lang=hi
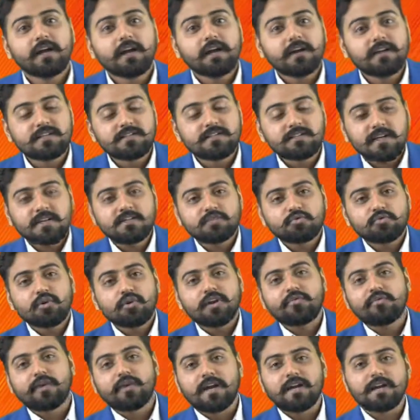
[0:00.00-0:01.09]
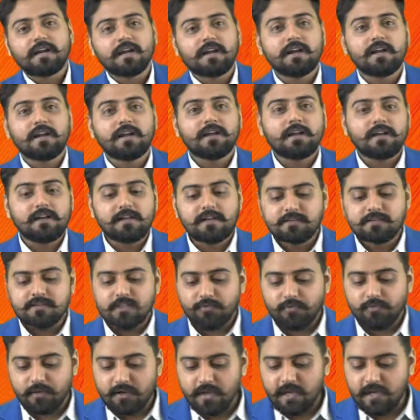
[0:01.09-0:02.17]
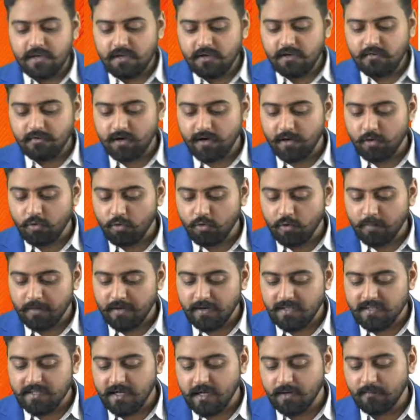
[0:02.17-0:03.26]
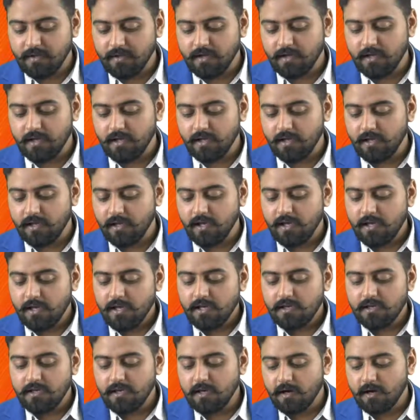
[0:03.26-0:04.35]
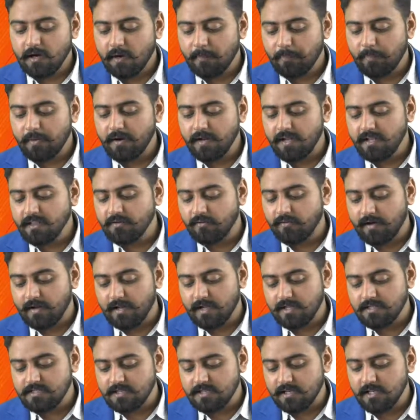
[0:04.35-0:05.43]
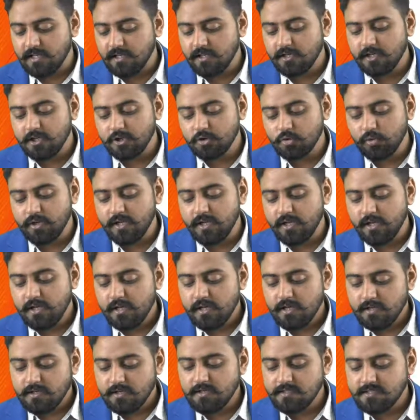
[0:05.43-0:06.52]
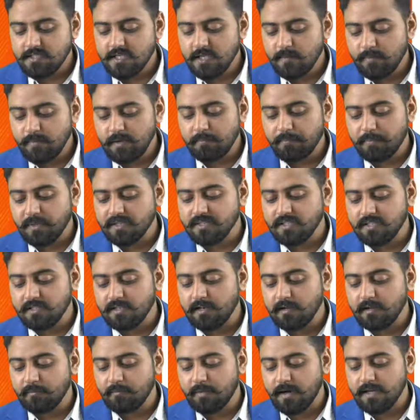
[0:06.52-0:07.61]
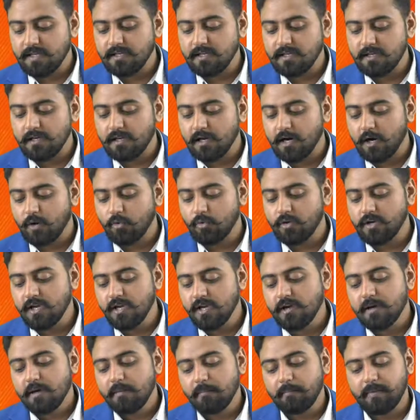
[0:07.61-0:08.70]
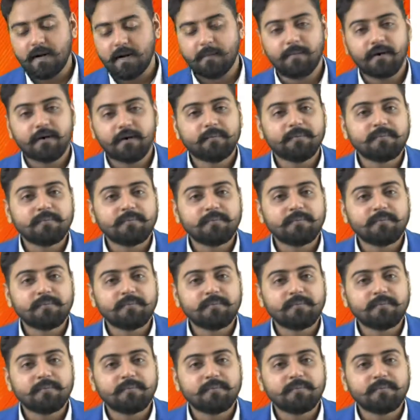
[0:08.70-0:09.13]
डिस्टेंस को डिफाइन करने के लिए सिर्फ एक ही वर्ड को अपने ध्यान में रखेंगे कि अपने द्वारा चली गई दूरी किसी भी पथ की लंबाई के क्या होगी बराबर